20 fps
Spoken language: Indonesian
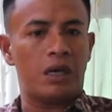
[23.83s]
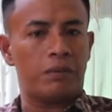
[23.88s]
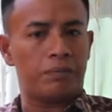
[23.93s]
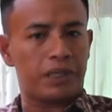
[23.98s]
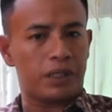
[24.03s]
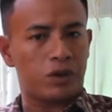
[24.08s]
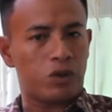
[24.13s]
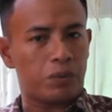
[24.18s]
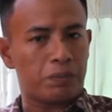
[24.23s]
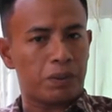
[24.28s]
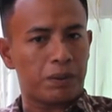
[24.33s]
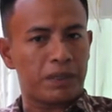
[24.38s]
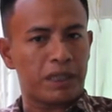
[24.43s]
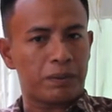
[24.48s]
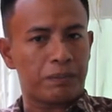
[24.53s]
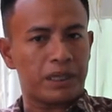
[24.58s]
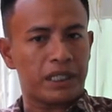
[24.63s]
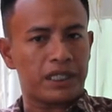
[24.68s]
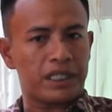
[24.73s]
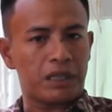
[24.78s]
Ikut
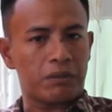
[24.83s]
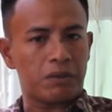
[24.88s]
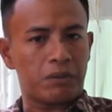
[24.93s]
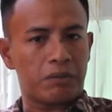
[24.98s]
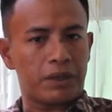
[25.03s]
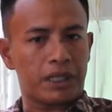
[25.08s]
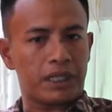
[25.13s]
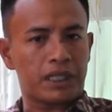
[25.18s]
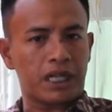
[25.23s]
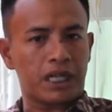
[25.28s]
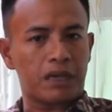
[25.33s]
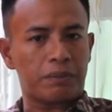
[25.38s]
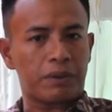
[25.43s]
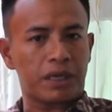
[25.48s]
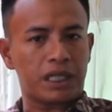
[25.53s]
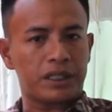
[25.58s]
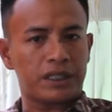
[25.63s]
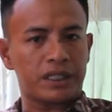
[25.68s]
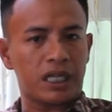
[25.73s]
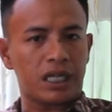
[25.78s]
pemimpin yang memberikan
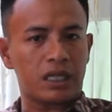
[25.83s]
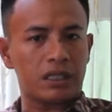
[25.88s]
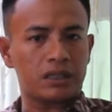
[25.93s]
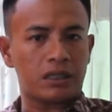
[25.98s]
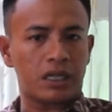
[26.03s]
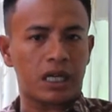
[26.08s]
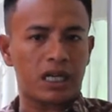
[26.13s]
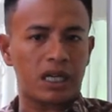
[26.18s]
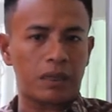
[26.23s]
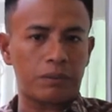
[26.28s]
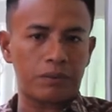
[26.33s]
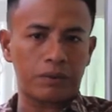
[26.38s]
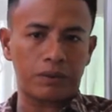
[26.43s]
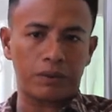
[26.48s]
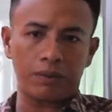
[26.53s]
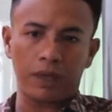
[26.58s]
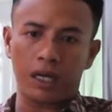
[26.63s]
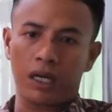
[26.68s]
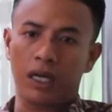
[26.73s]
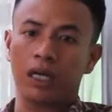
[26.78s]
perhatian terhadap
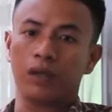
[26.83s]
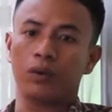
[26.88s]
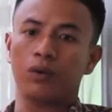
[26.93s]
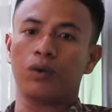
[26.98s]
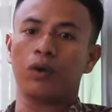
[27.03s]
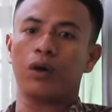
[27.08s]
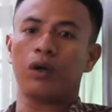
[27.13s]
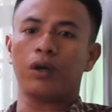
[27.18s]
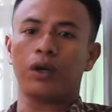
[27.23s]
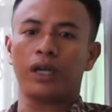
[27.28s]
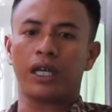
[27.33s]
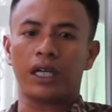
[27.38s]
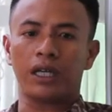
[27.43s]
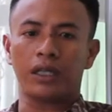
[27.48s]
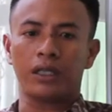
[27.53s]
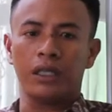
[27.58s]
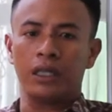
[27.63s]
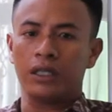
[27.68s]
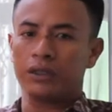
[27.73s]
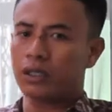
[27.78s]
keberadaan guru honorer
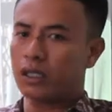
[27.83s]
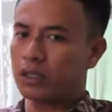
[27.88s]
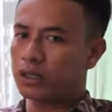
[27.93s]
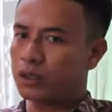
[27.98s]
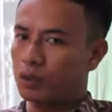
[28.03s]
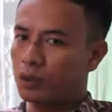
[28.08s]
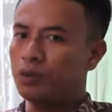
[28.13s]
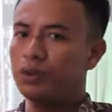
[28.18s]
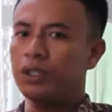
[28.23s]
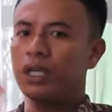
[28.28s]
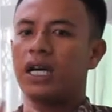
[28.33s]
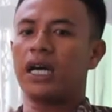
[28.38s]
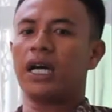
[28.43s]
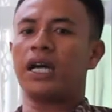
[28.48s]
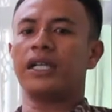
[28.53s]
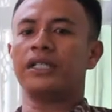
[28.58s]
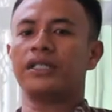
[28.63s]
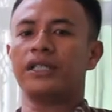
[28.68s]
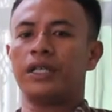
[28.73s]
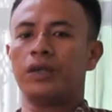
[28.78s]
tentu yang
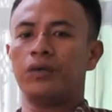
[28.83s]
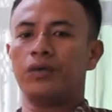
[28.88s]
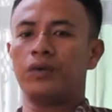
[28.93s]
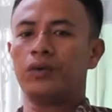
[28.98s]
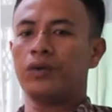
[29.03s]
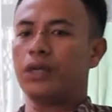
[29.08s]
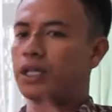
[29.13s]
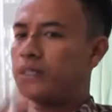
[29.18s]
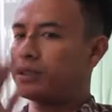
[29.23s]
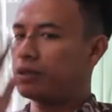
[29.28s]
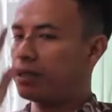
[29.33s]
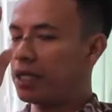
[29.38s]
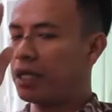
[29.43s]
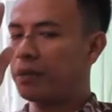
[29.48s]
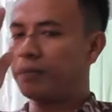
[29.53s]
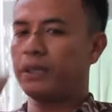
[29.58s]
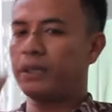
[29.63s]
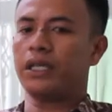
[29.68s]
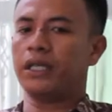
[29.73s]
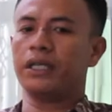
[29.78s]
akan saya dukung dan saya
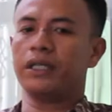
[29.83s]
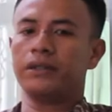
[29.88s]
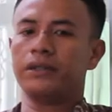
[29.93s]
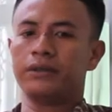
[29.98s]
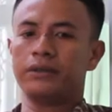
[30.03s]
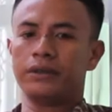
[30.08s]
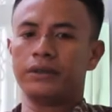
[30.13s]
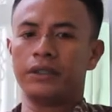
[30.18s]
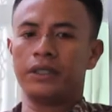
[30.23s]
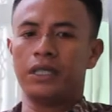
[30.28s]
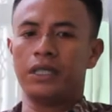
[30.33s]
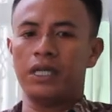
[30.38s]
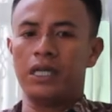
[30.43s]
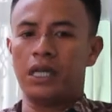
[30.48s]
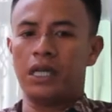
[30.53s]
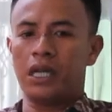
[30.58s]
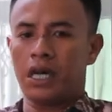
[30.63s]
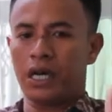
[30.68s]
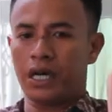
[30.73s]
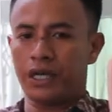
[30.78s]
pilih.
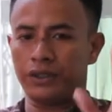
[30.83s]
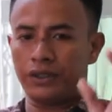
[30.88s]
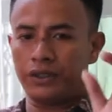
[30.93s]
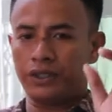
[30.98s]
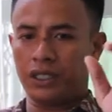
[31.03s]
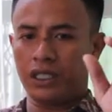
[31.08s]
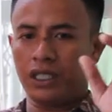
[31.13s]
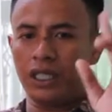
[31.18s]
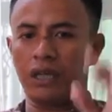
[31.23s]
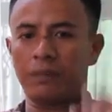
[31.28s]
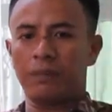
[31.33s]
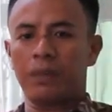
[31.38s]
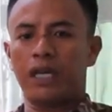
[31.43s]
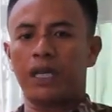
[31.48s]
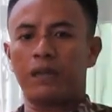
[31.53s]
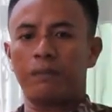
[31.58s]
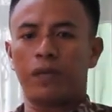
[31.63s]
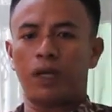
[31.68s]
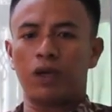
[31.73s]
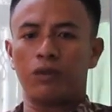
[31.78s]
Hajir
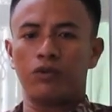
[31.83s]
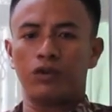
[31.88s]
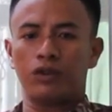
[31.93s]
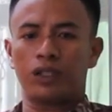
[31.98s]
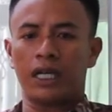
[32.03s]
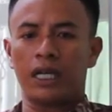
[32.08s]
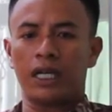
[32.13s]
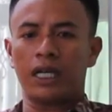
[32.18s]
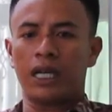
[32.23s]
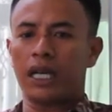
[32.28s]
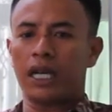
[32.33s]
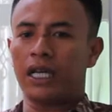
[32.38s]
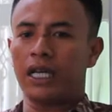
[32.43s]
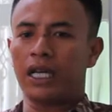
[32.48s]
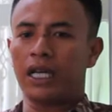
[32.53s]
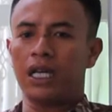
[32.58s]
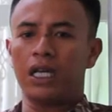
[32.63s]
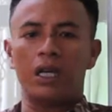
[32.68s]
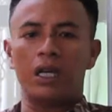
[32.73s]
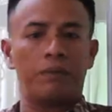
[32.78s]
Patrik Muntar
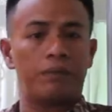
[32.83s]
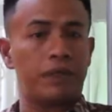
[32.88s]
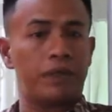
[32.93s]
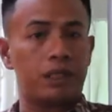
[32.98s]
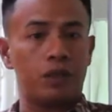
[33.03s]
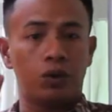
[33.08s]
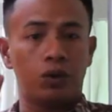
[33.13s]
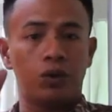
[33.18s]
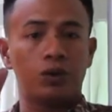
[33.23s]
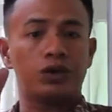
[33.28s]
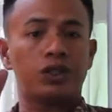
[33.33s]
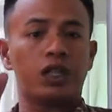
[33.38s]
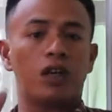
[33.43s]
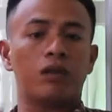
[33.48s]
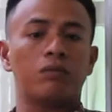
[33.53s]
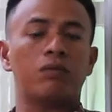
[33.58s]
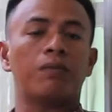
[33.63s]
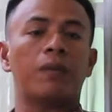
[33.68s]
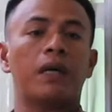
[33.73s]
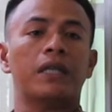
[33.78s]
adalah figur
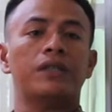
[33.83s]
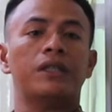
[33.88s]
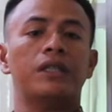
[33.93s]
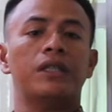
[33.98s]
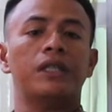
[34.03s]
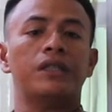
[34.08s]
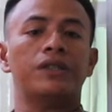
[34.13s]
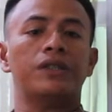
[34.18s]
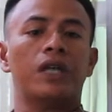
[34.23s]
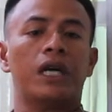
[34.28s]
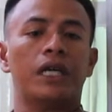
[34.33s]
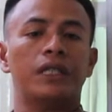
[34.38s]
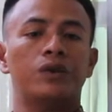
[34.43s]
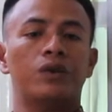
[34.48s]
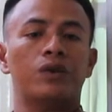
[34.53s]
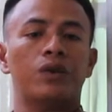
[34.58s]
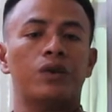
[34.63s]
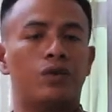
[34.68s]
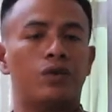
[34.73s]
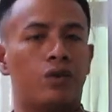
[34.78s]
calon bupati
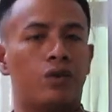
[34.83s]
Cianjur